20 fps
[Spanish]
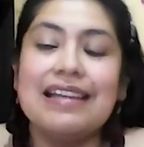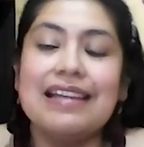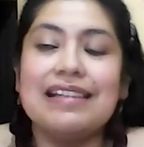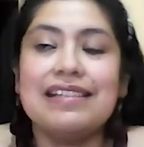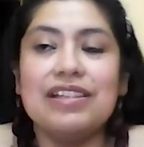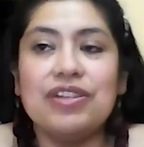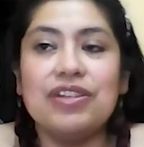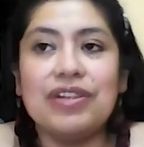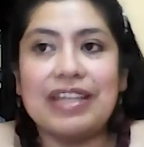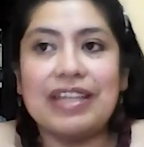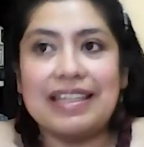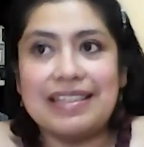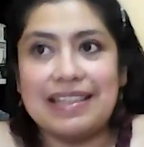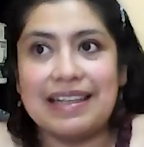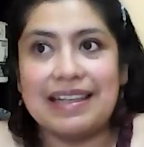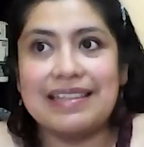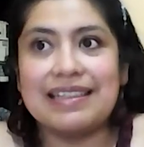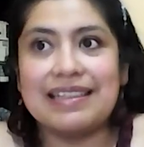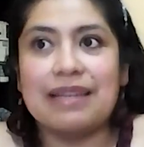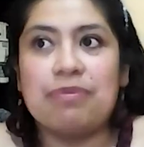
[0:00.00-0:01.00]
sino
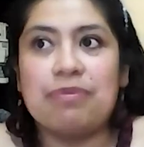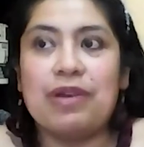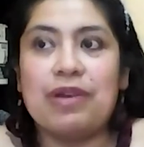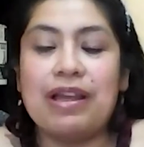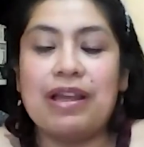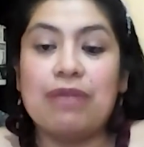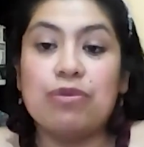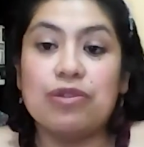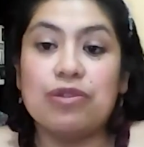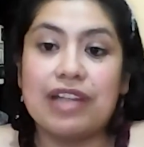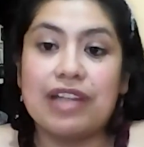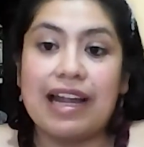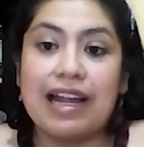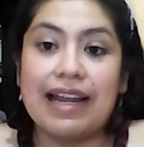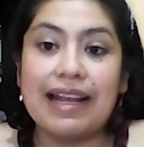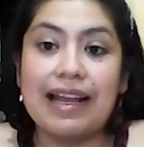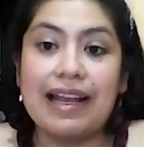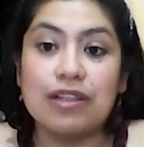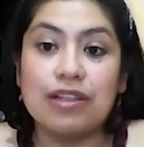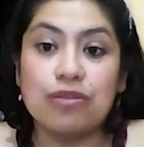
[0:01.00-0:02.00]
quizás que pueda
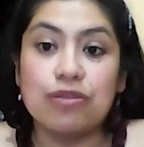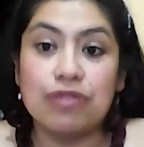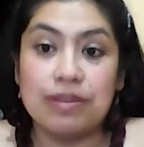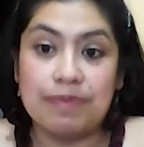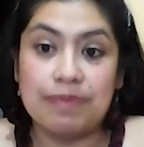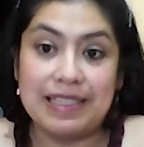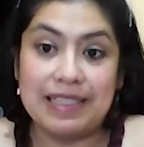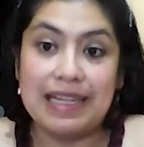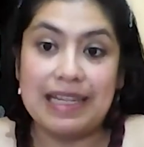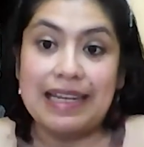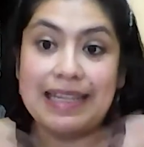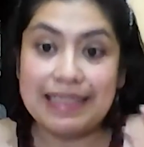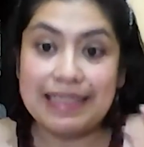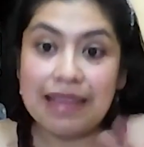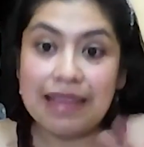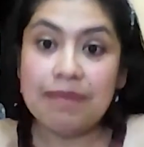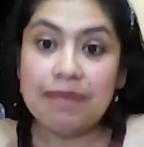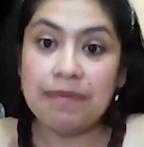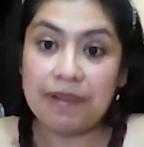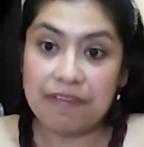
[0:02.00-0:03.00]
buscar a su especialista
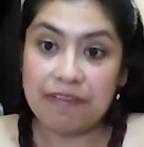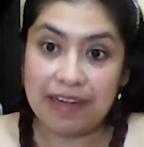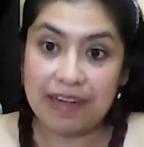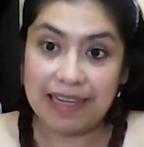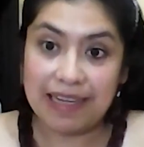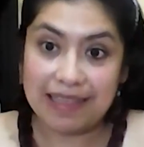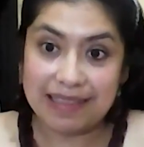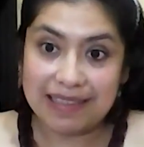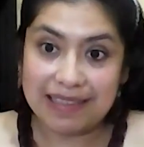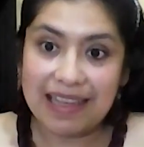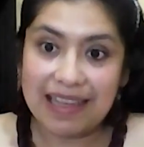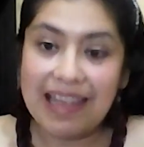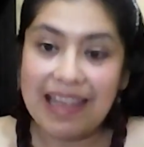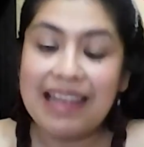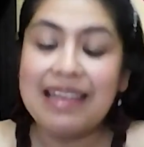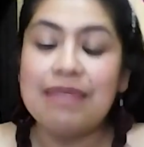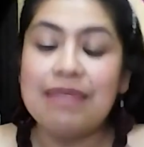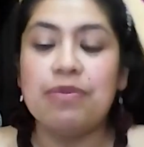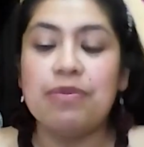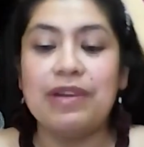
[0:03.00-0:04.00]
de preferencia
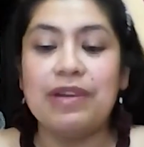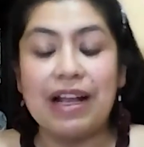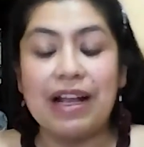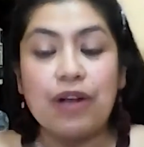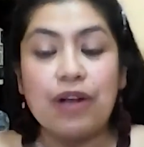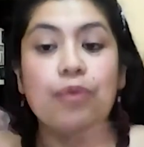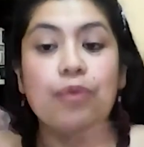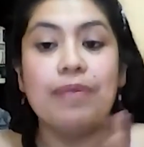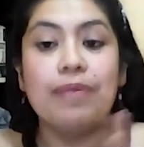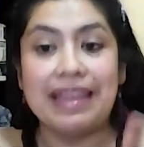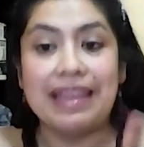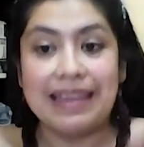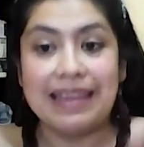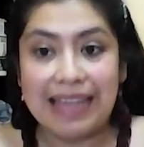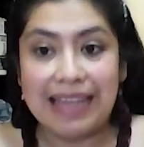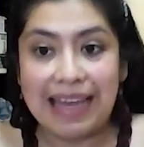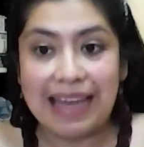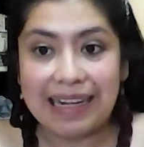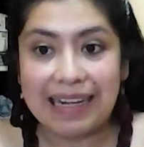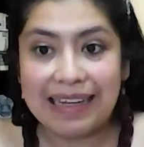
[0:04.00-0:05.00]
y pueda
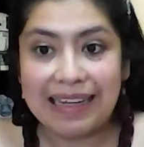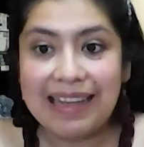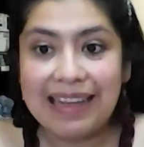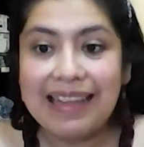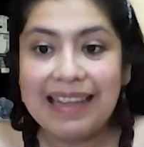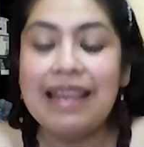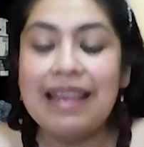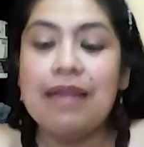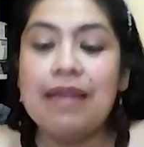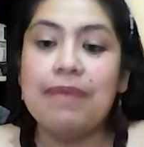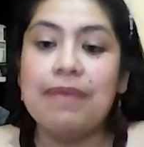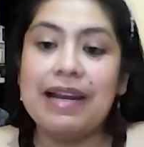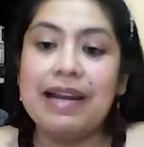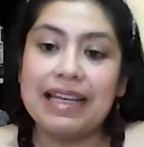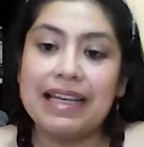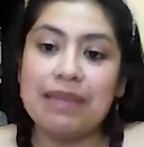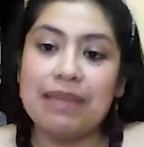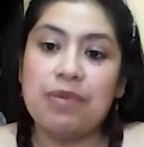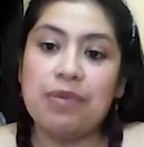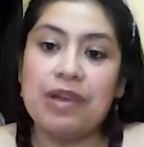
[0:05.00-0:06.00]
comentarle
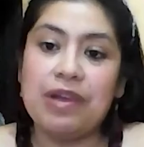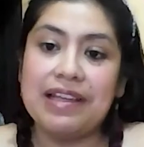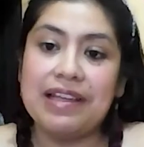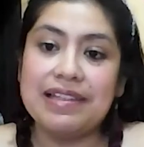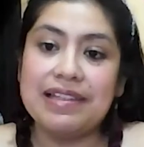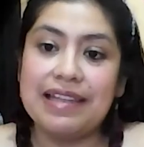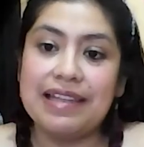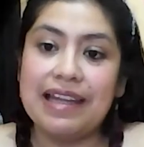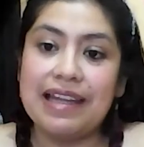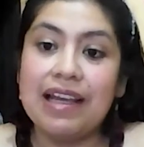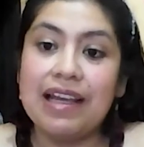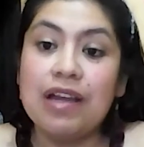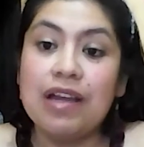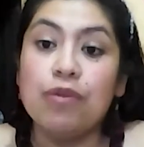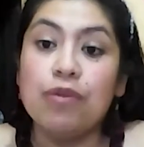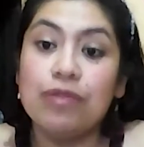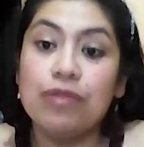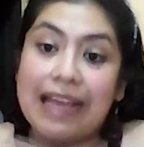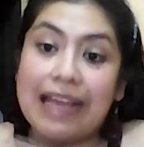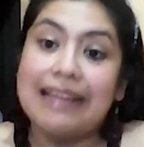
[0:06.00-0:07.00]
para que pueda hacer
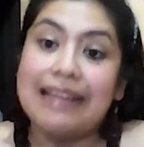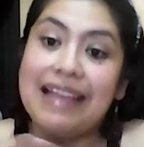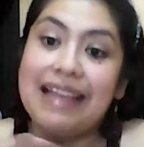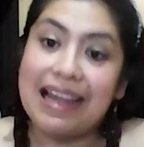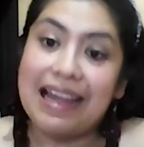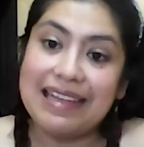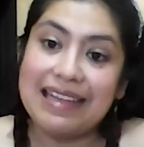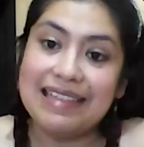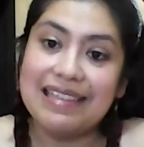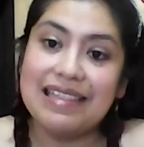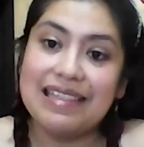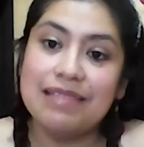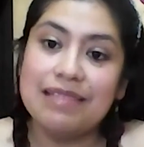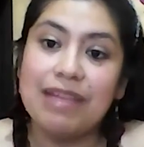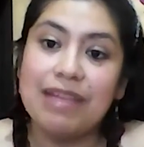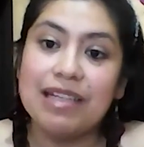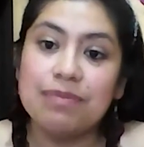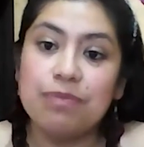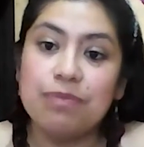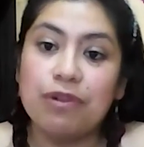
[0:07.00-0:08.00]
un análisis
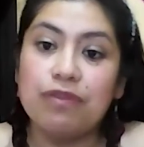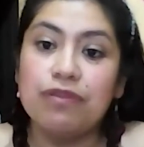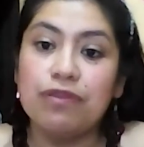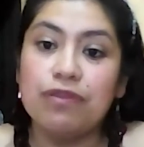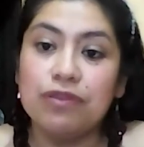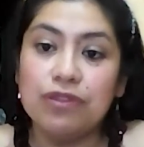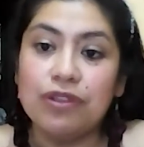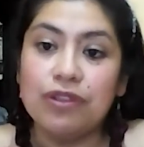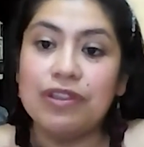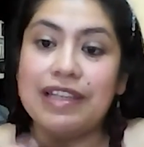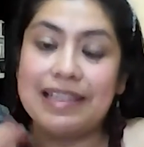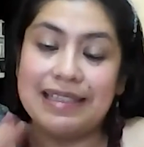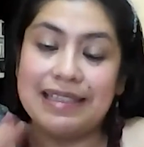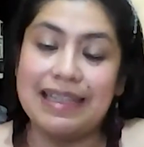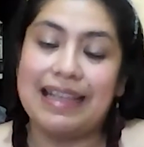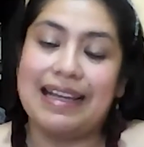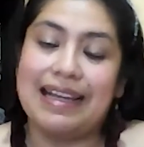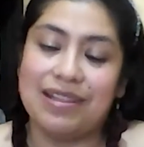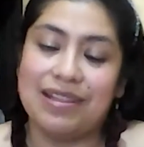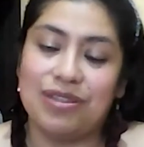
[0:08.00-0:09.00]
más profundo de ese
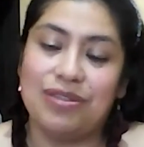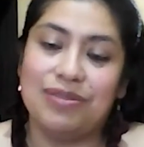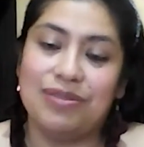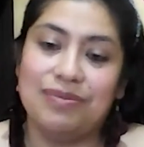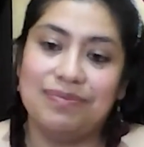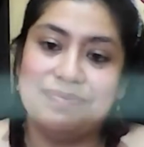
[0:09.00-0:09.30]
caso.